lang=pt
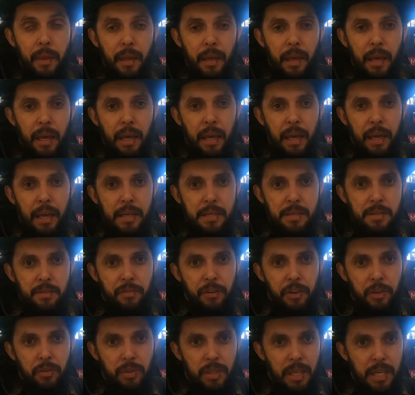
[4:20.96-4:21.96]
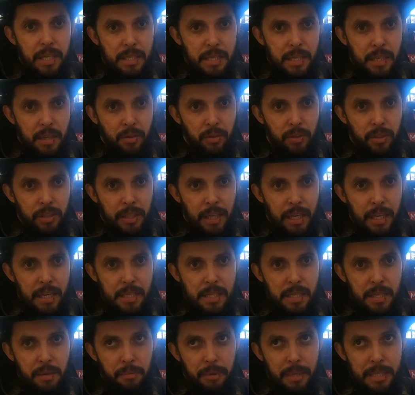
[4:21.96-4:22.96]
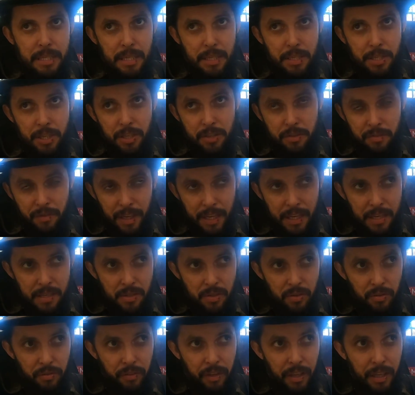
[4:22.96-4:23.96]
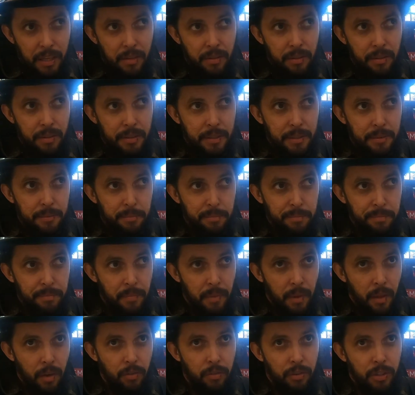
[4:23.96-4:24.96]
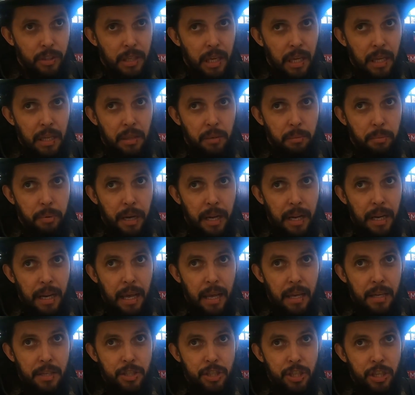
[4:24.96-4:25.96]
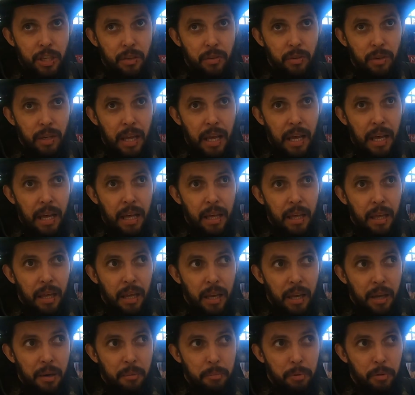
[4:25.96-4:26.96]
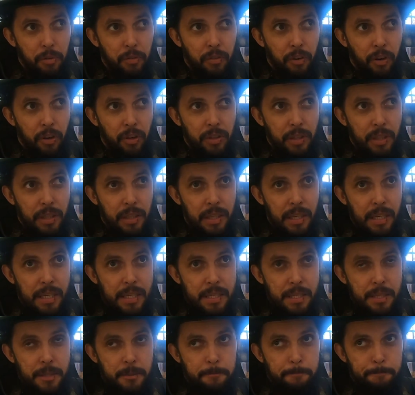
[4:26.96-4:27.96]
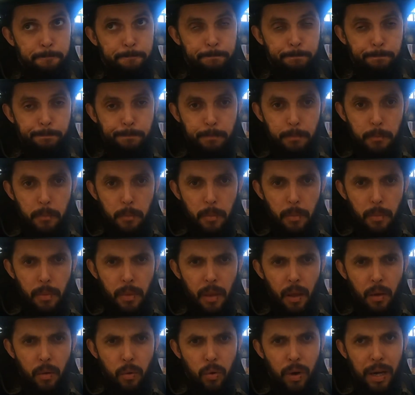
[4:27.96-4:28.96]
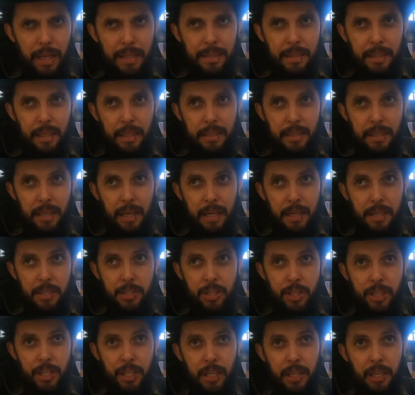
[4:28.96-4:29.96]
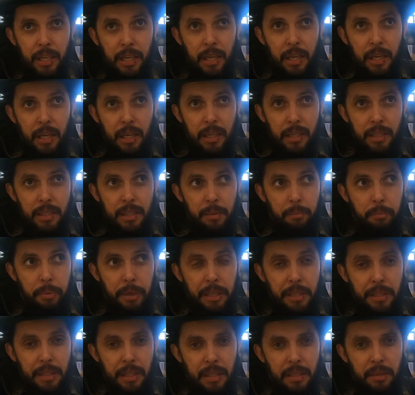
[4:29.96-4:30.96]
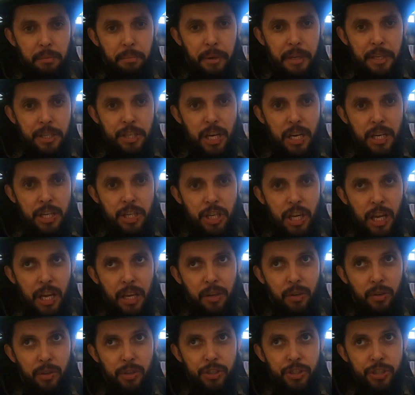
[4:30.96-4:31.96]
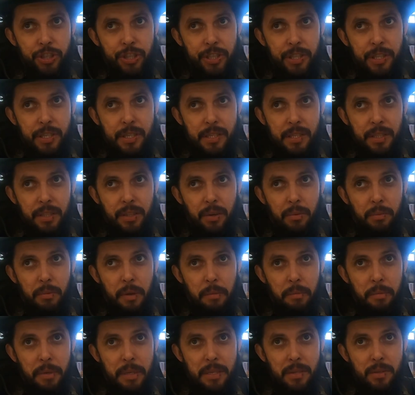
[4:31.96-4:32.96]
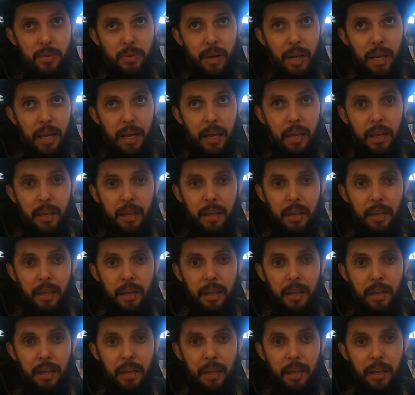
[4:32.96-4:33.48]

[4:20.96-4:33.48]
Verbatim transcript: é, as dificuldades acontecem, mas a gente vai resolvendo. Eu vou estar tá indo para lá, chego lá por volta das 4 da tarde. Ainda pretendo ir para Chai Chai hoje. Se Deus me abençoar,